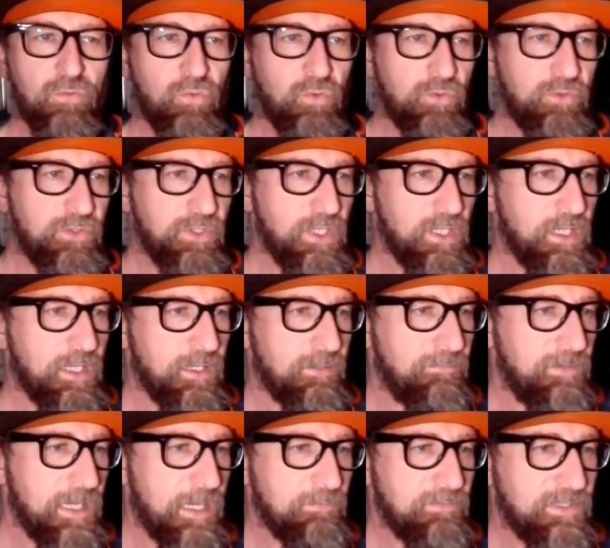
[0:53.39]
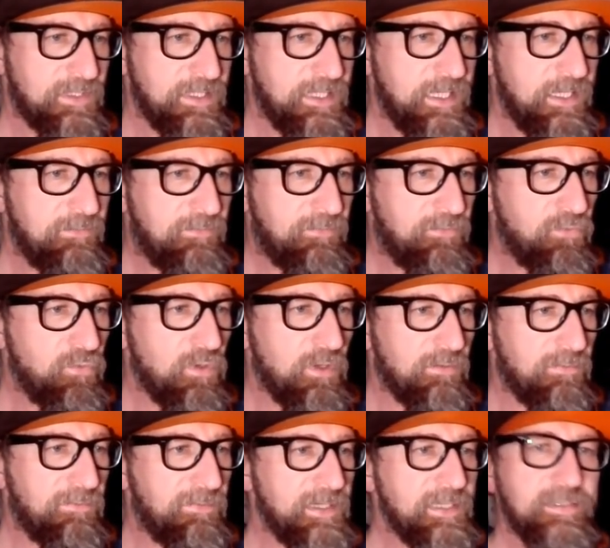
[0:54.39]
Und wir haben es nie
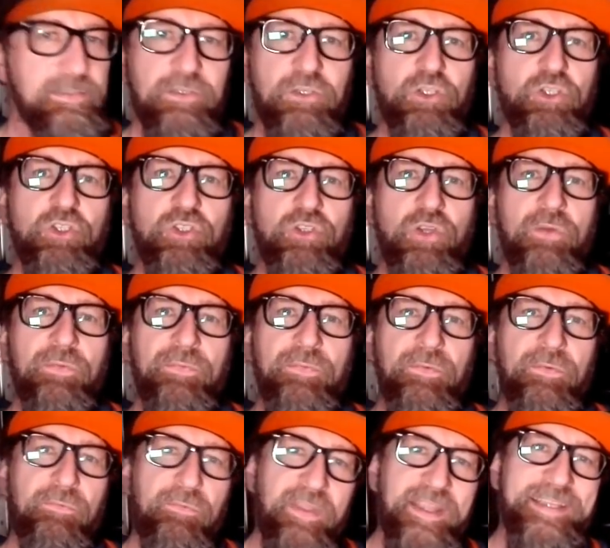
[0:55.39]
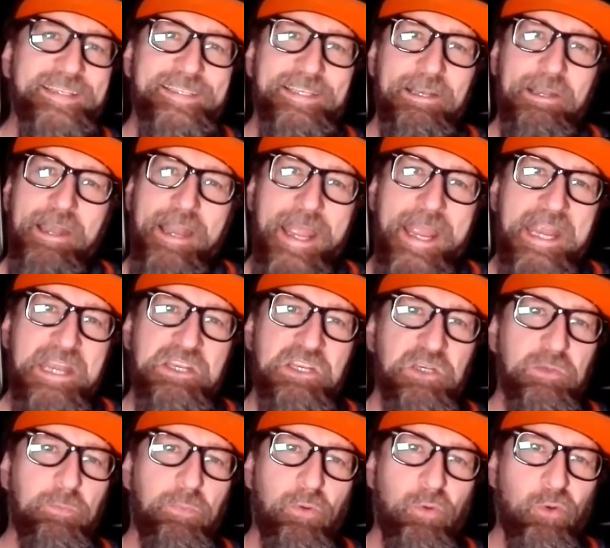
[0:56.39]
für feste
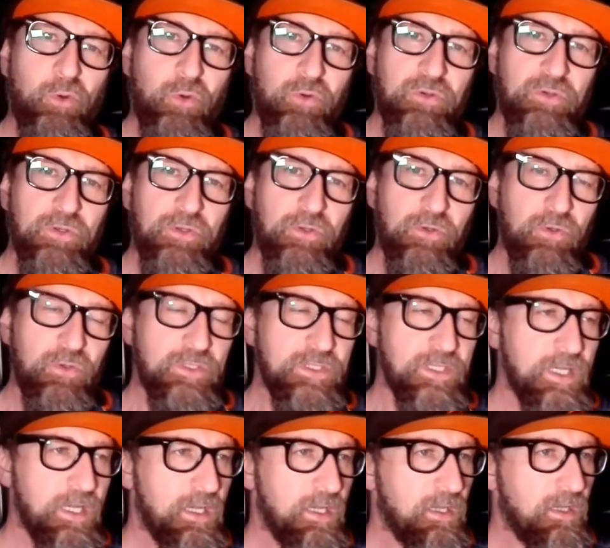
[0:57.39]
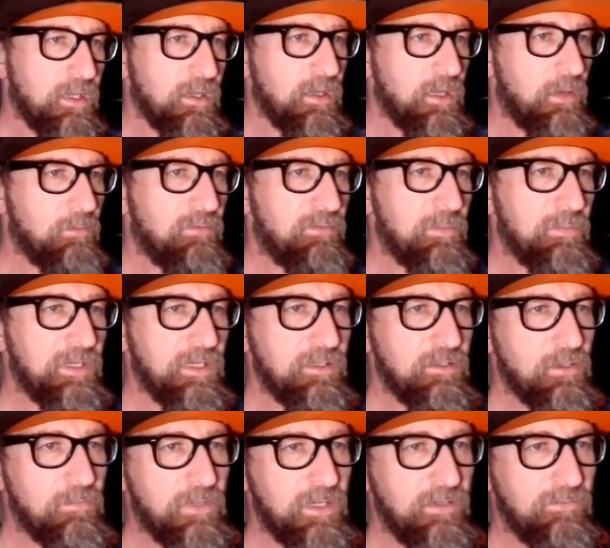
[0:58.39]
Stoffwechselendprodukte genutzt, aber wenn man
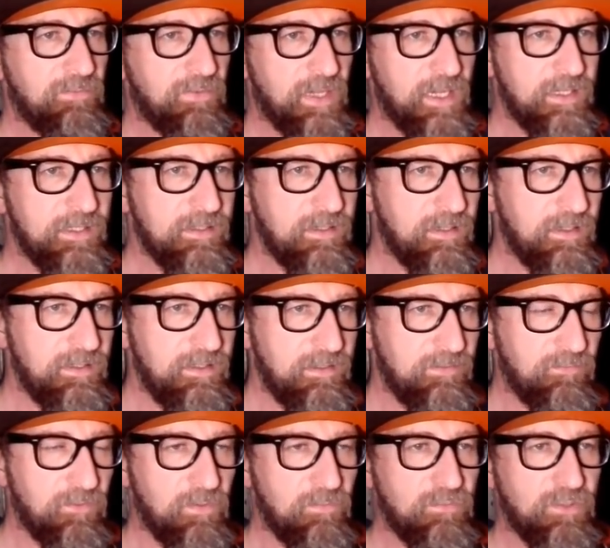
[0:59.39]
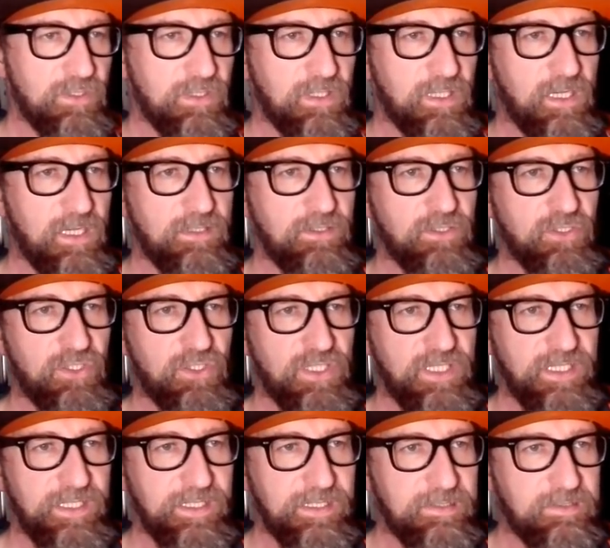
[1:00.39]
dann doch mal in Frankreich irgendwo am Strand
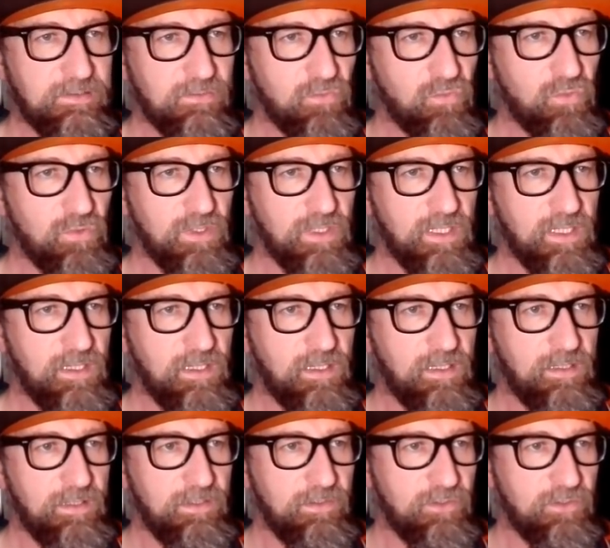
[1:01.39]
steht oder